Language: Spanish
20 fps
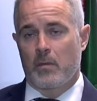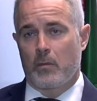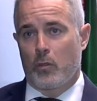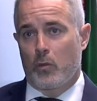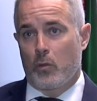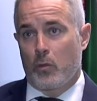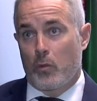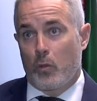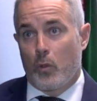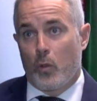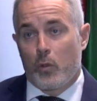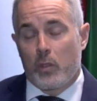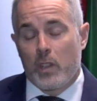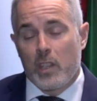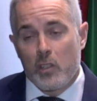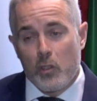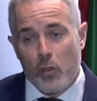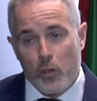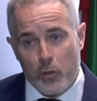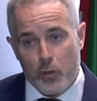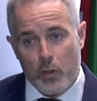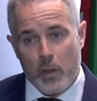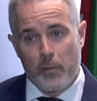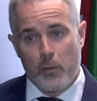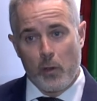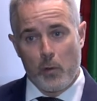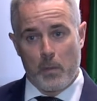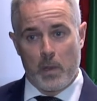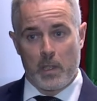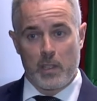o, dicho de otra
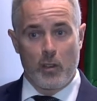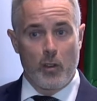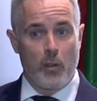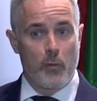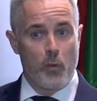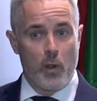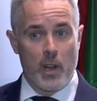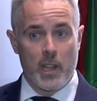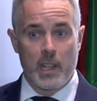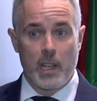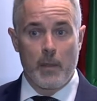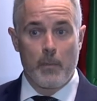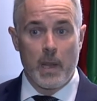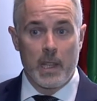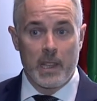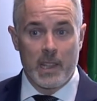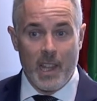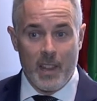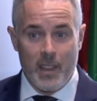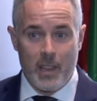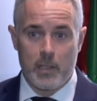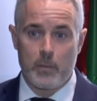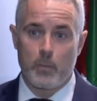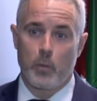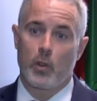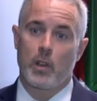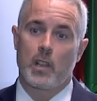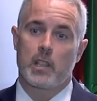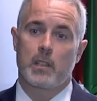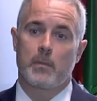forma, si no fueran demandadas
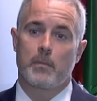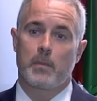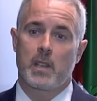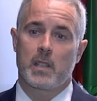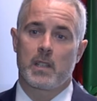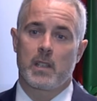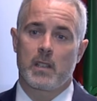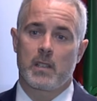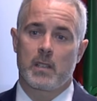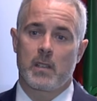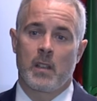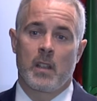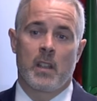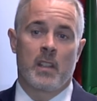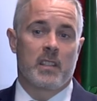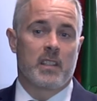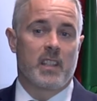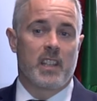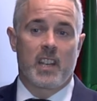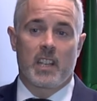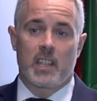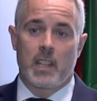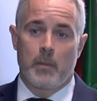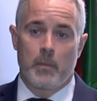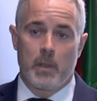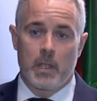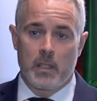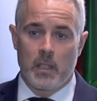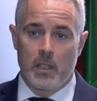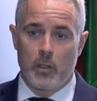por las empresas,
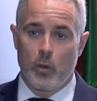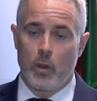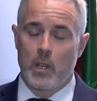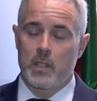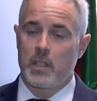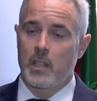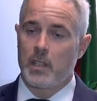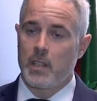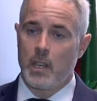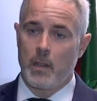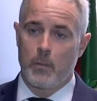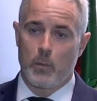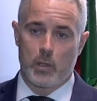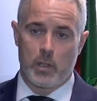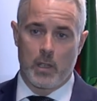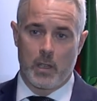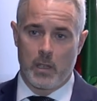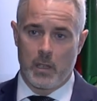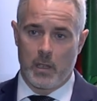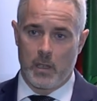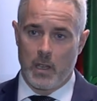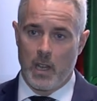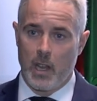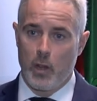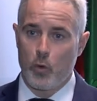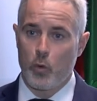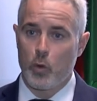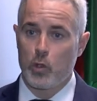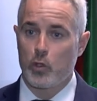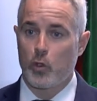directamente no las tendríamos en,
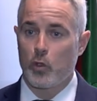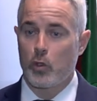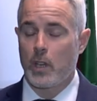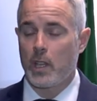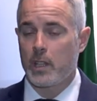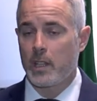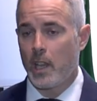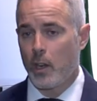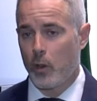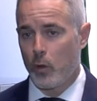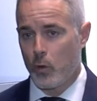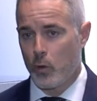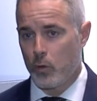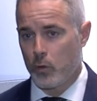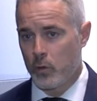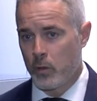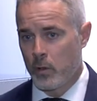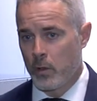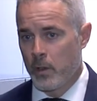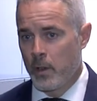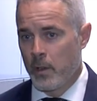en nuestros catálogos.